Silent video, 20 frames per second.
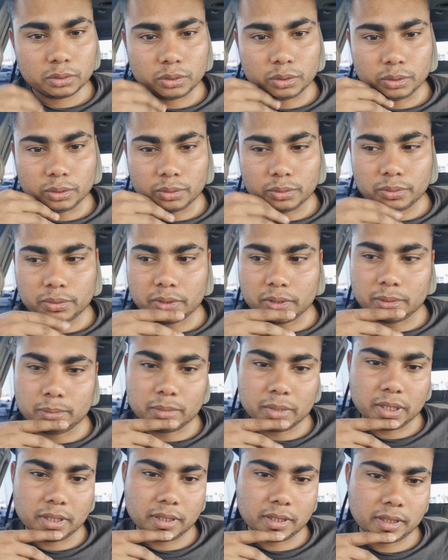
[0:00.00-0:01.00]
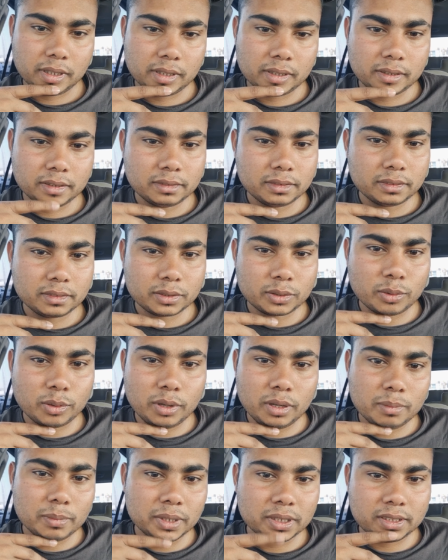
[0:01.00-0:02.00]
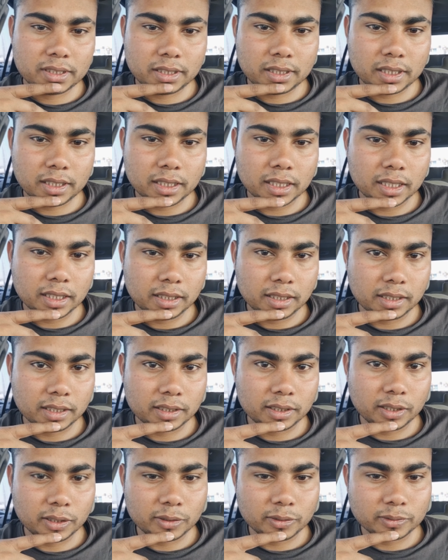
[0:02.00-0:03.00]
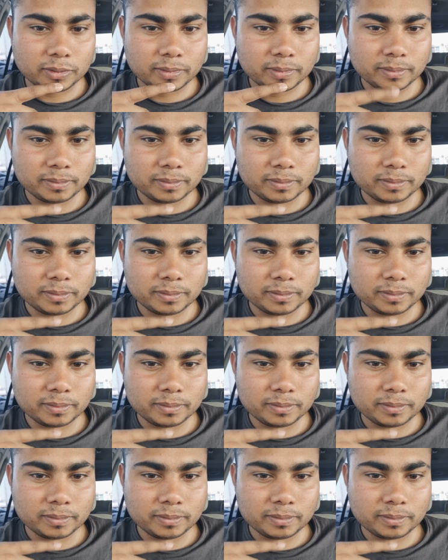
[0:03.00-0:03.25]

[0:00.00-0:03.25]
तो फिर मैं खुले मन से तैयारी करता हूँ